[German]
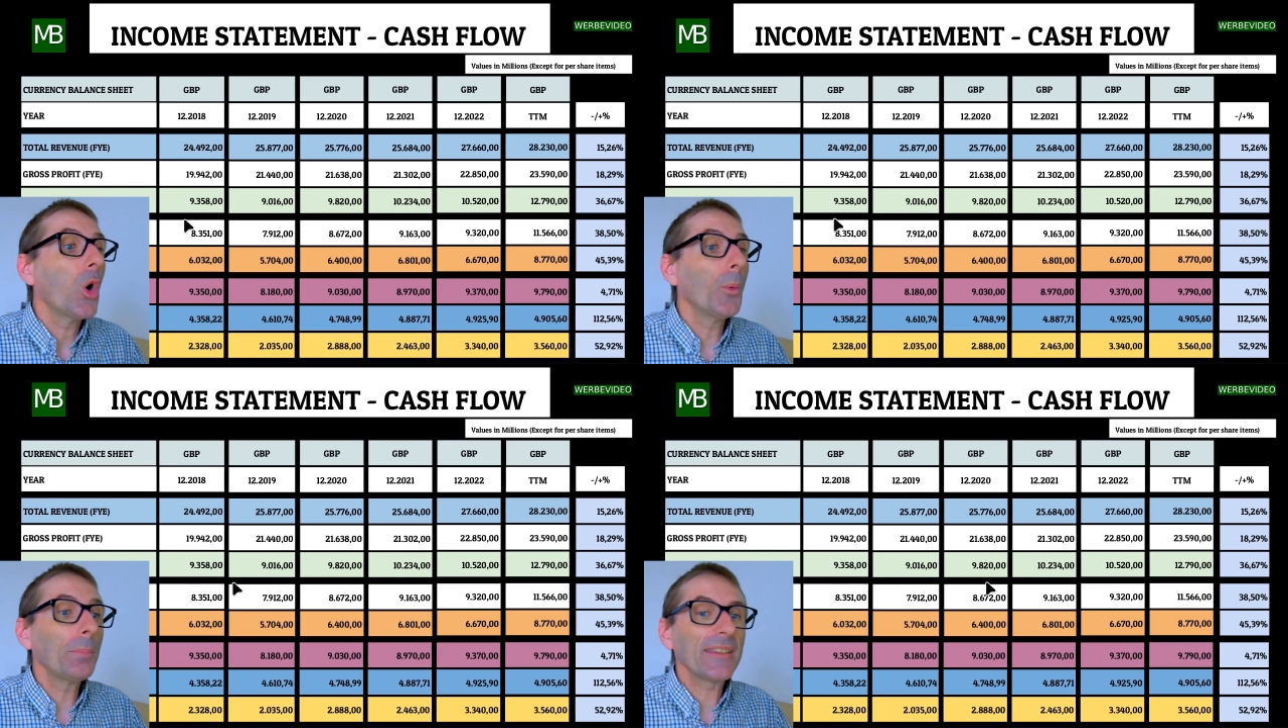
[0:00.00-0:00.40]

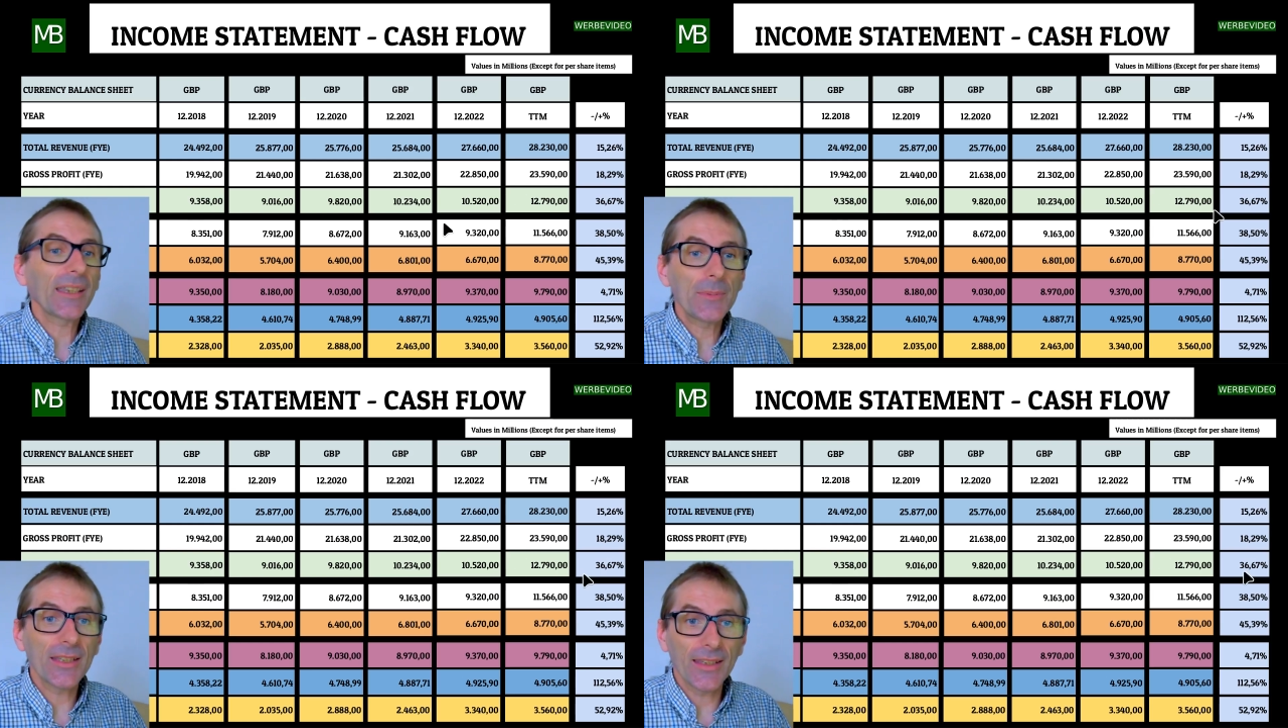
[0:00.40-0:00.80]
und
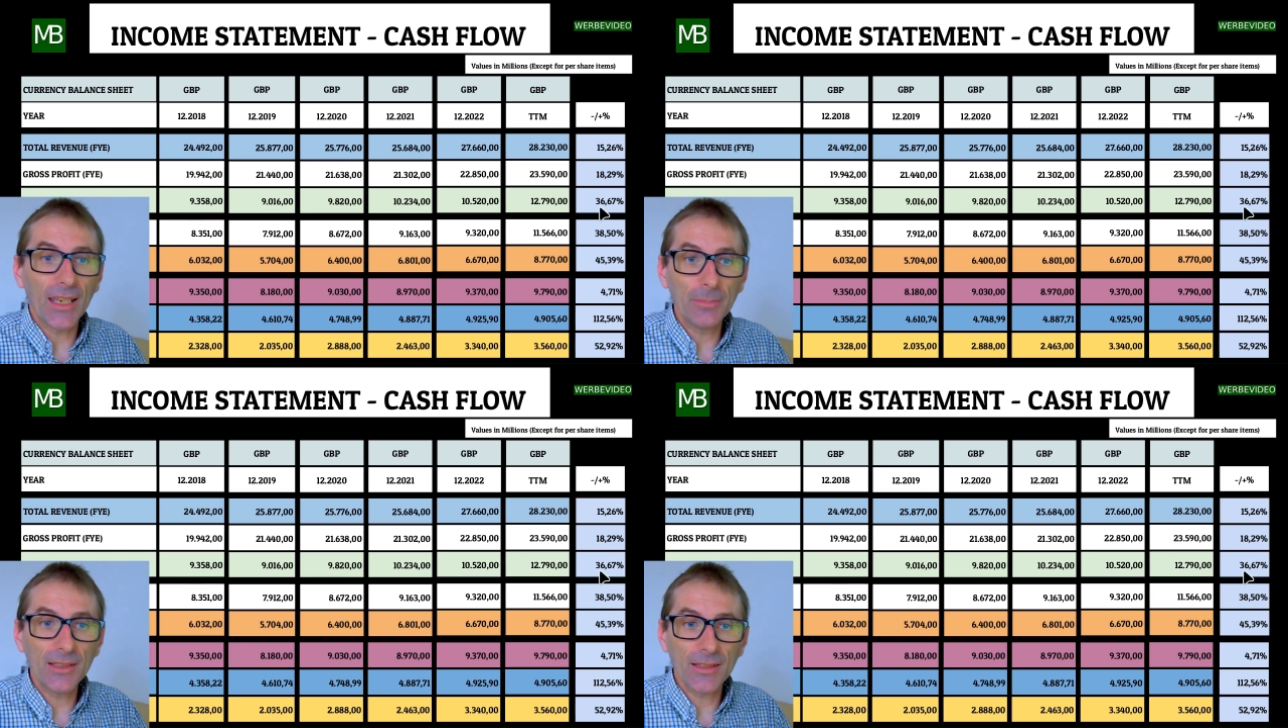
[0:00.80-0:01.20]

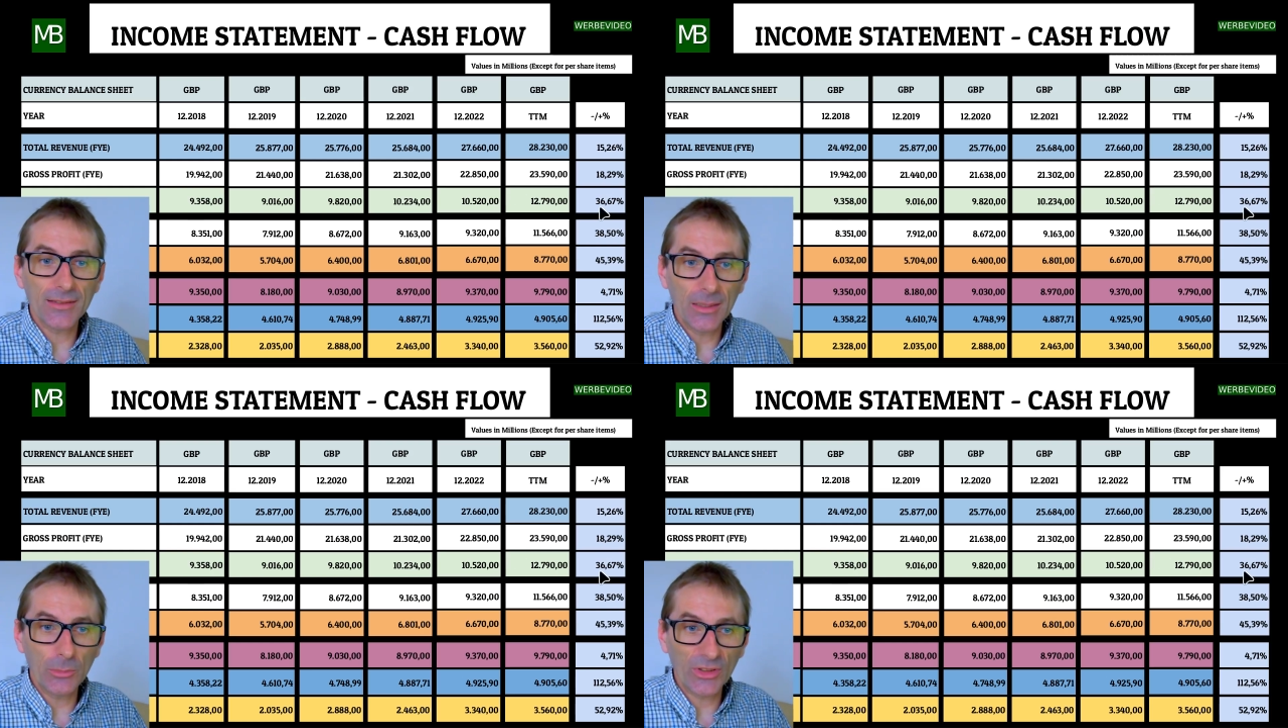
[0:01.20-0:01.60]

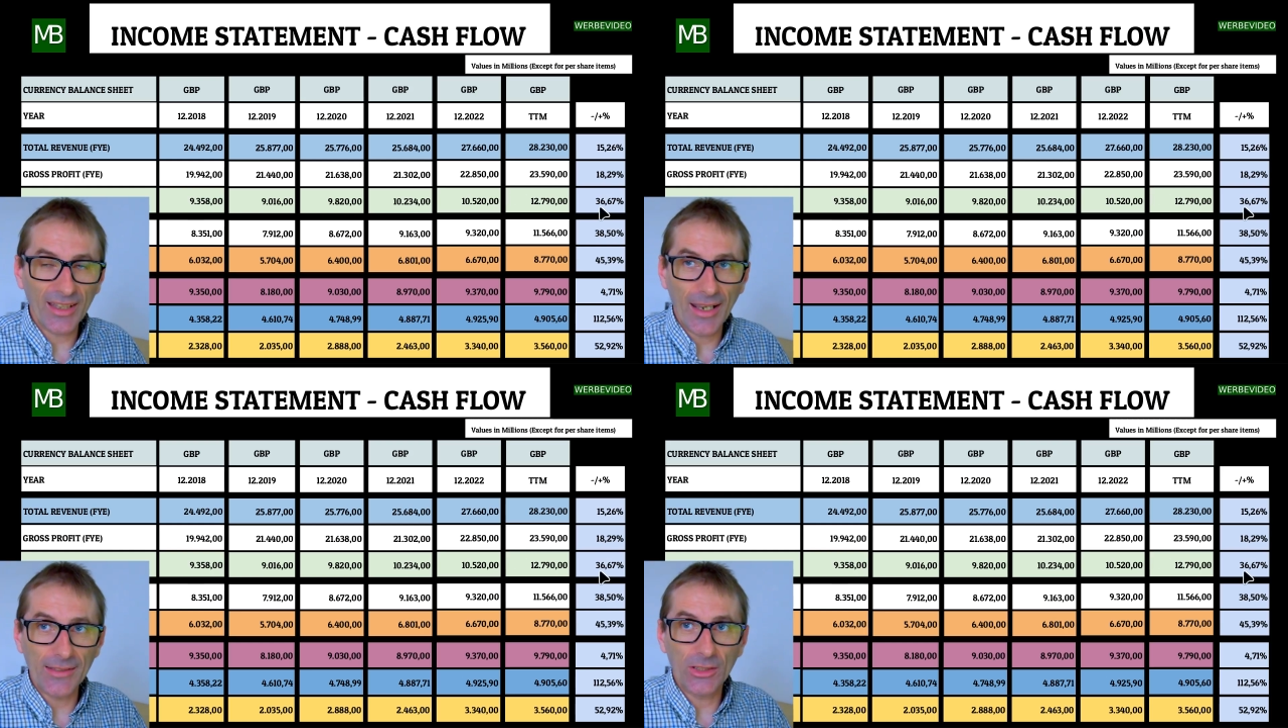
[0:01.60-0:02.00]
Betriebsergebnis
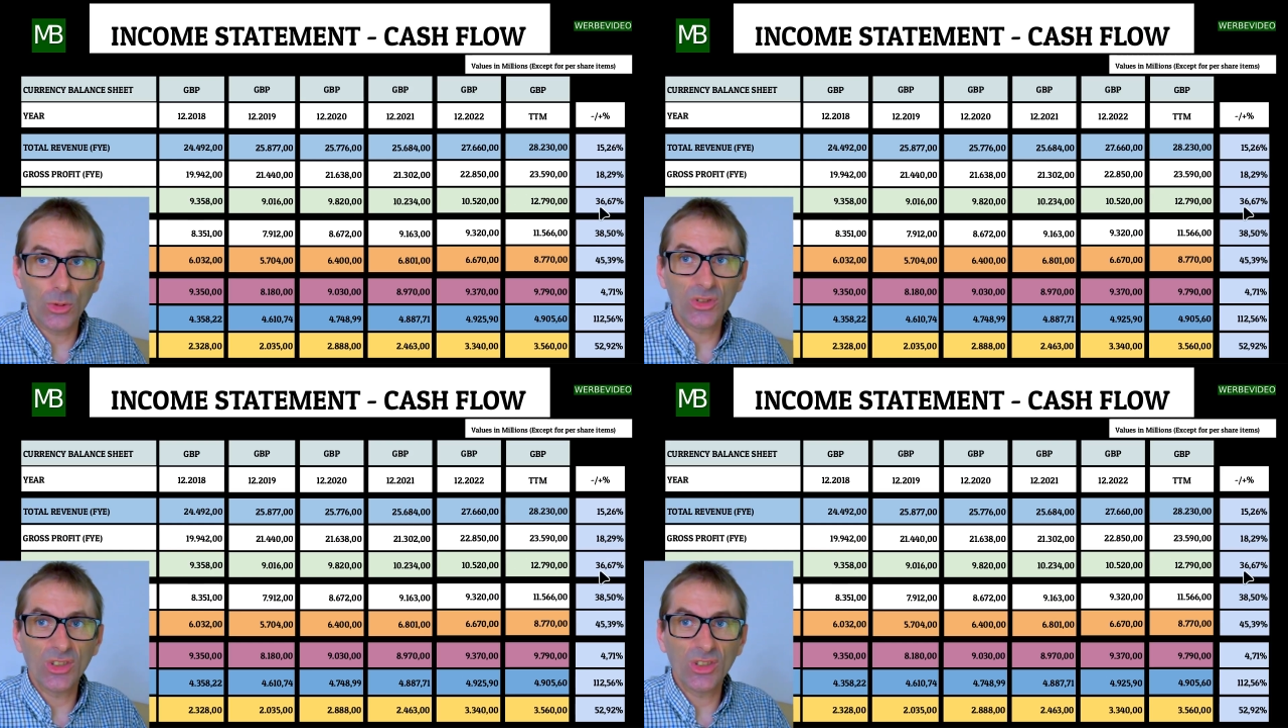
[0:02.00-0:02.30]
37 und